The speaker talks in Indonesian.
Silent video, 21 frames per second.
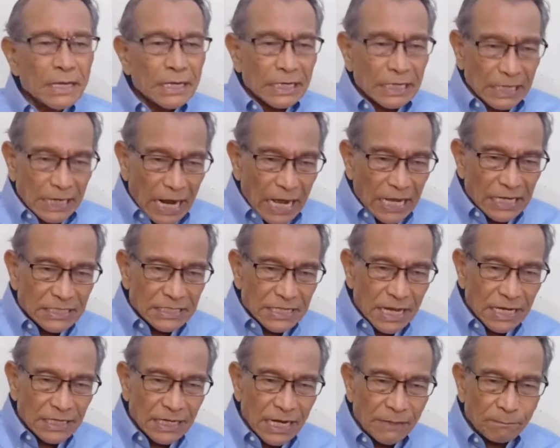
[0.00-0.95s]

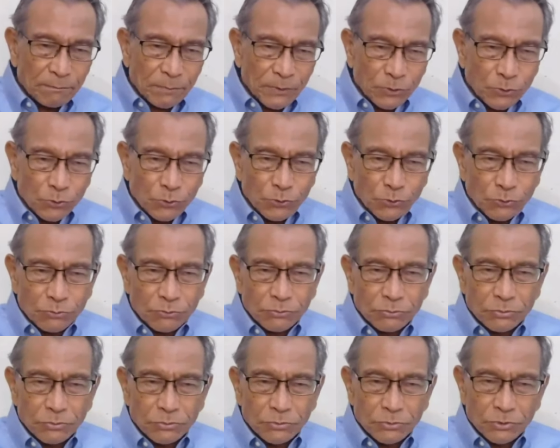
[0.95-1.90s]
Raja dan penduduk
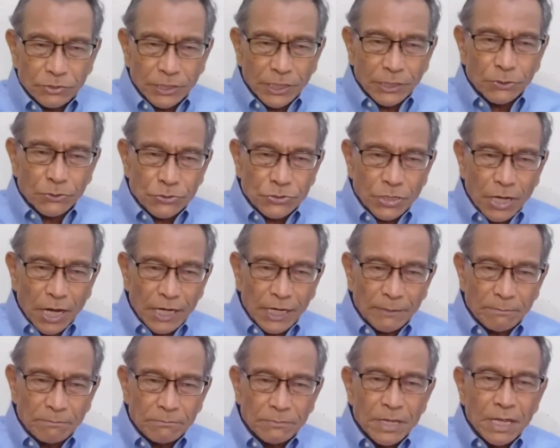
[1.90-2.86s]

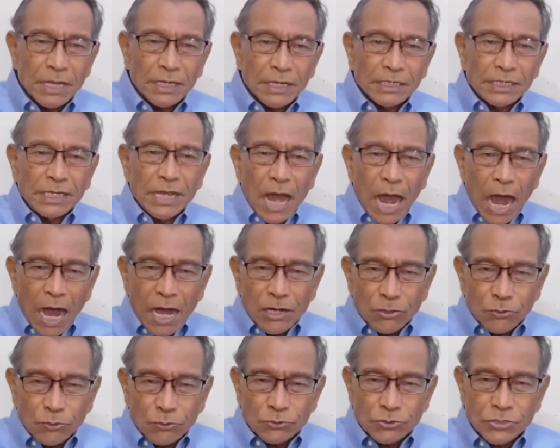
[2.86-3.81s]
Yerusalem
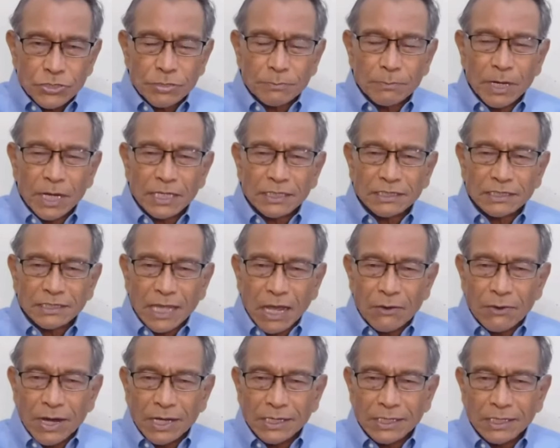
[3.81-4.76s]
diangkut sebagai
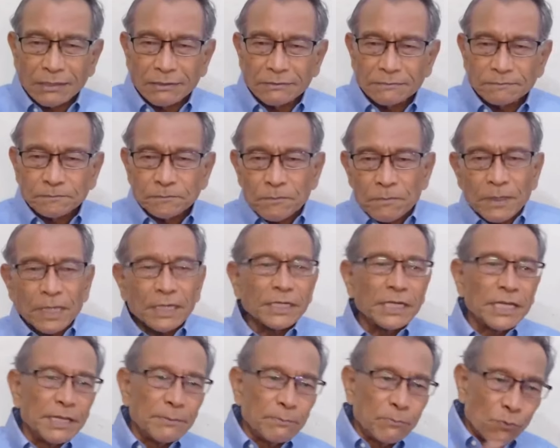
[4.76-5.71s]
tawanan
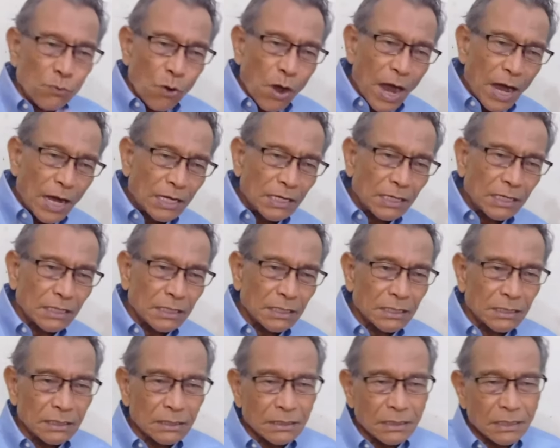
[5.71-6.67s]
dibuang
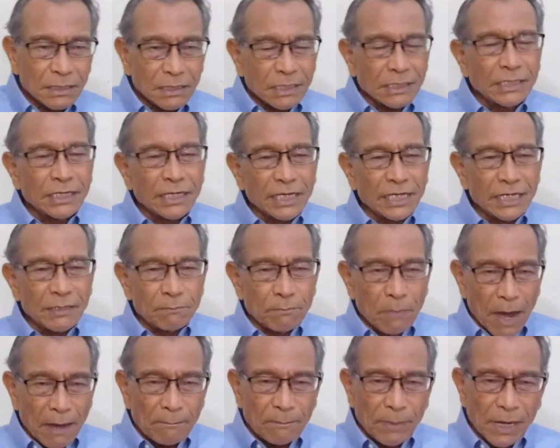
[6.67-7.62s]
ke negeri
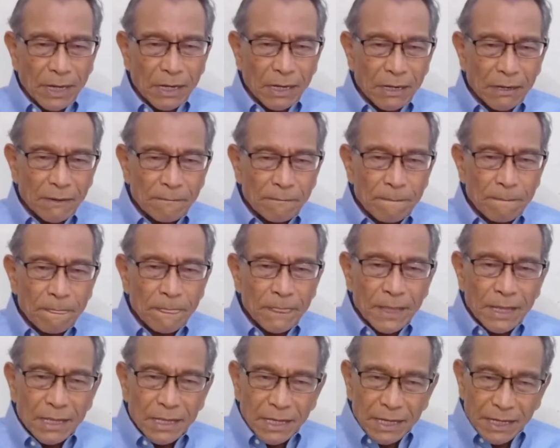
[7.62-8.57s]
Babel.
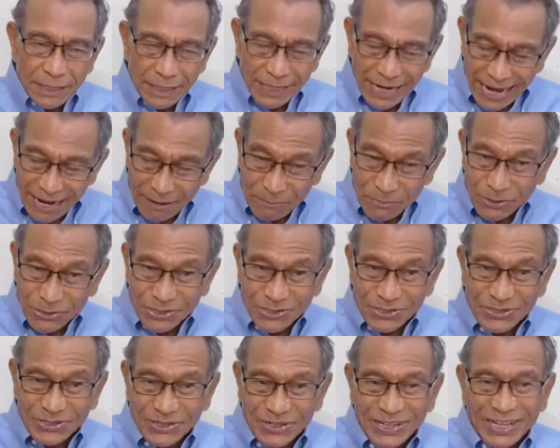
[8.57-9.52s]

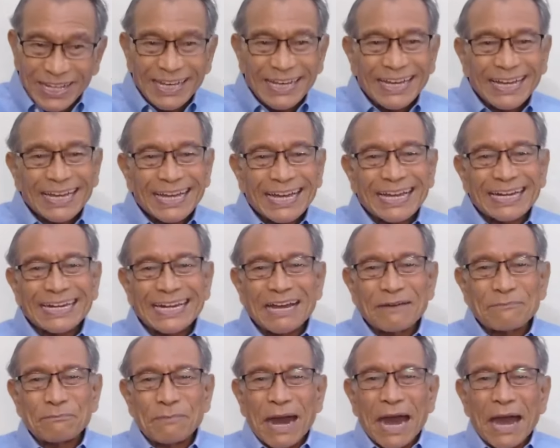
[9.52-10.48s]
Namun,
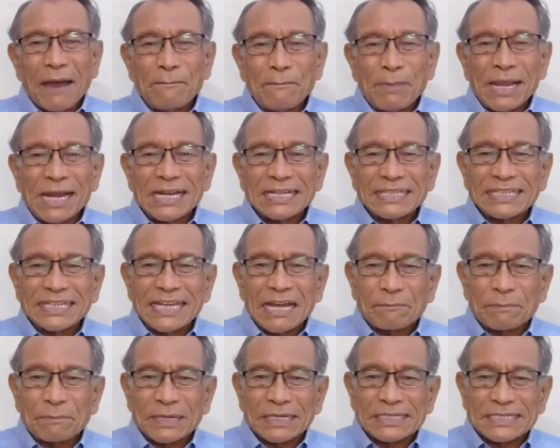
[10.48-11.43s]
karena Babel
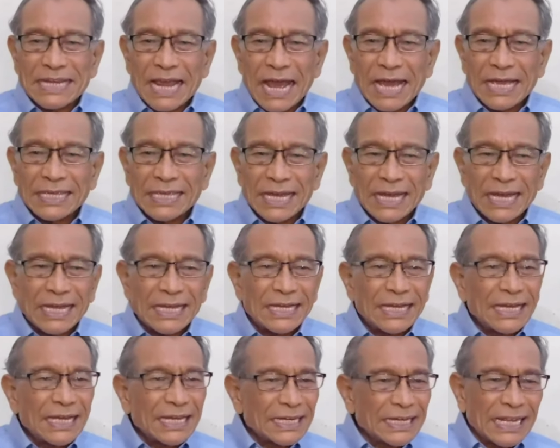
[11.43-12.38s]
tidak percaya
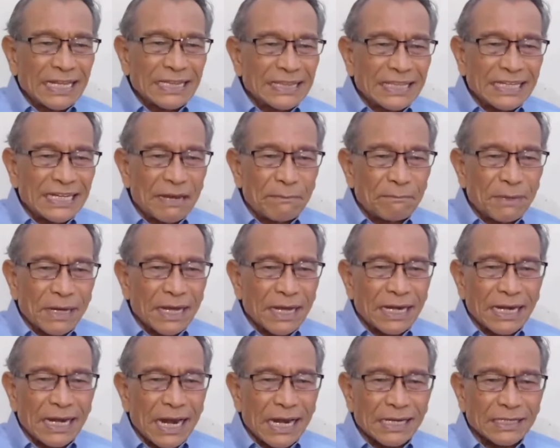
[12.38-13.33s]
dan tidak
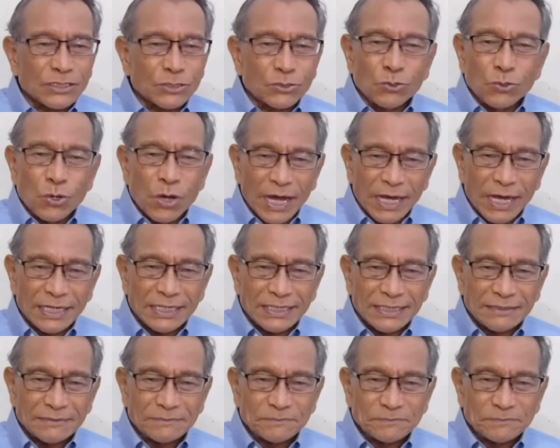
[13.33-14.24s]
mengenal Tuhan,